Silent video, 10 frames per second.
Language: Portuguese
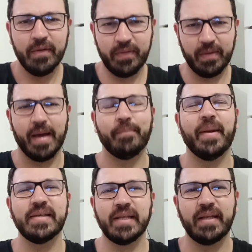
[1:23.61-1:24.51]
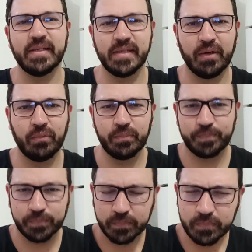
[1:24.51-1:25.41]
Vamos lá, presta atenção
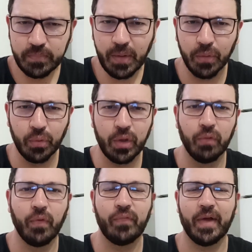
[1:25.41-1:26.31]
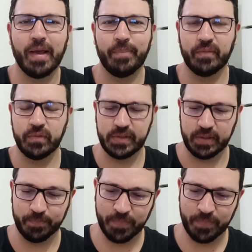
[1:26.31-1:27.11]
no que eu vou falar para você.